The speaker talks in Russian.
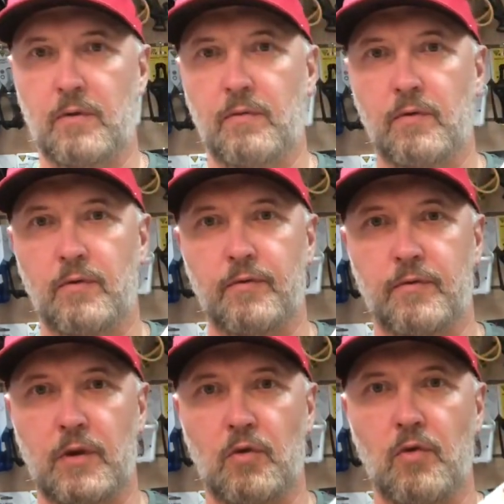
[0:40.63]
Вот в
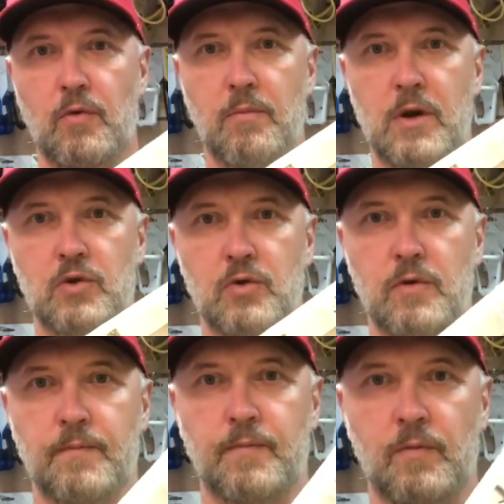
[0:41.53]
такой большой,
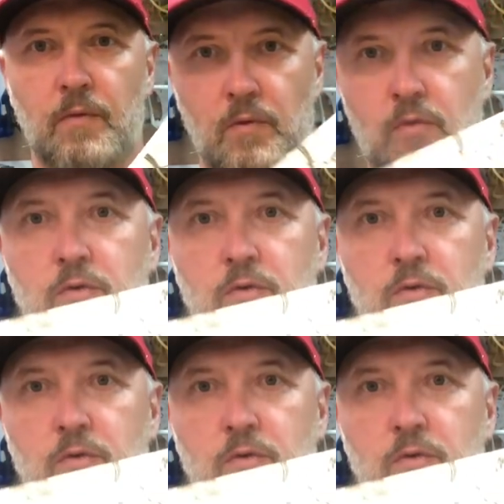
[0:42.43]
ну,